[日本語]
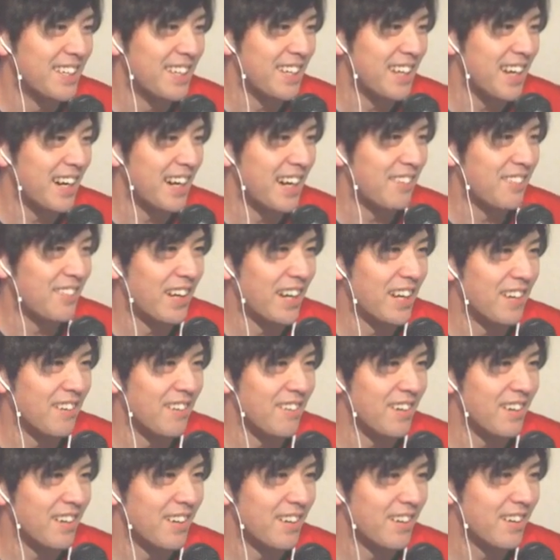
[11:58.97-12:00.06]
やばい
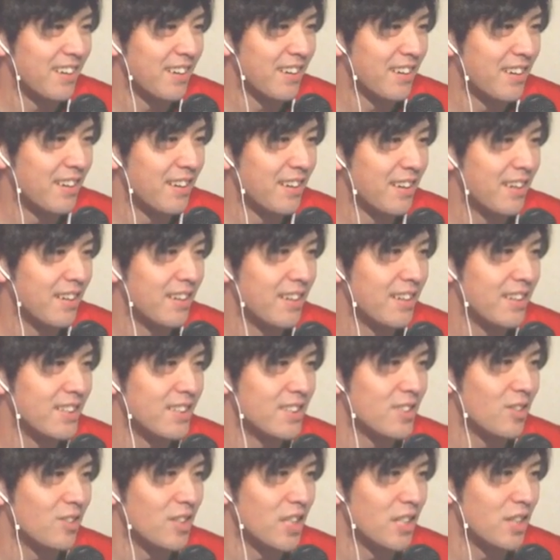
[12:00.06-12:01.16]
わ。
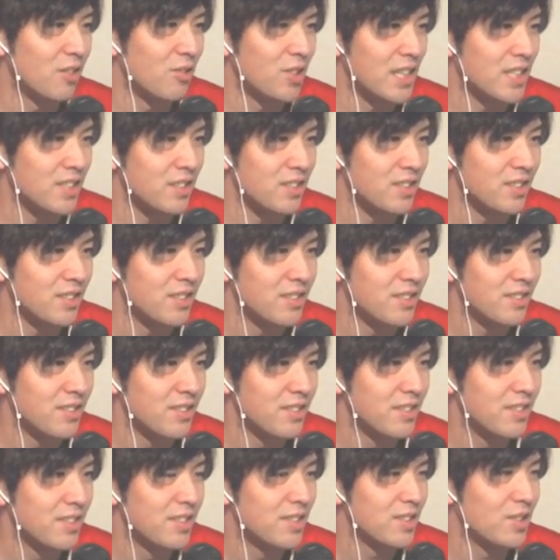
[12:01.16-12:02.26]
そんなとこ出す
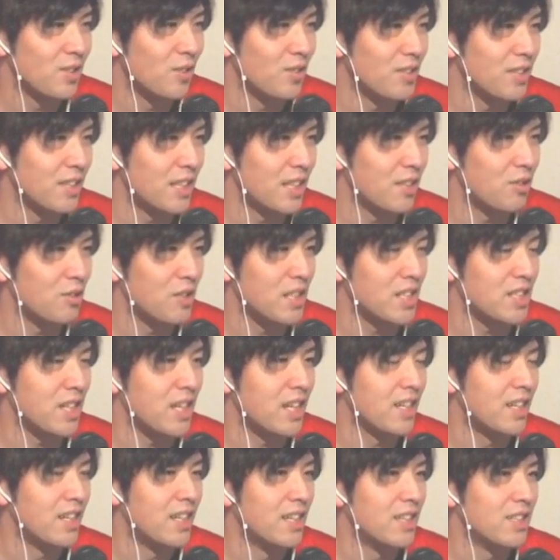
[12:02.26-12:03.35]
そんなとこ出し
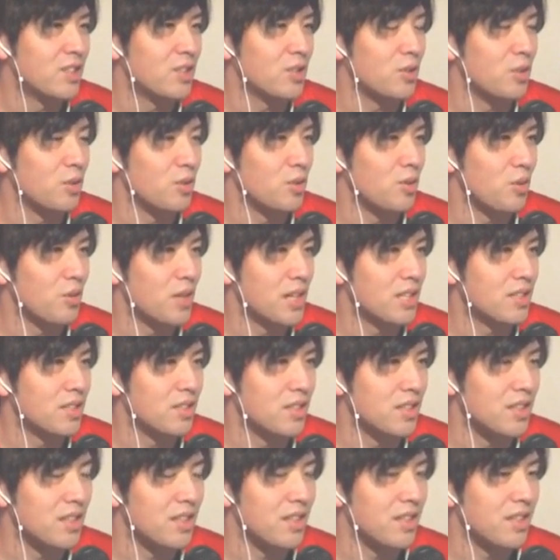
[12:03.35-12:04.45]
たちょっと予想外すぎて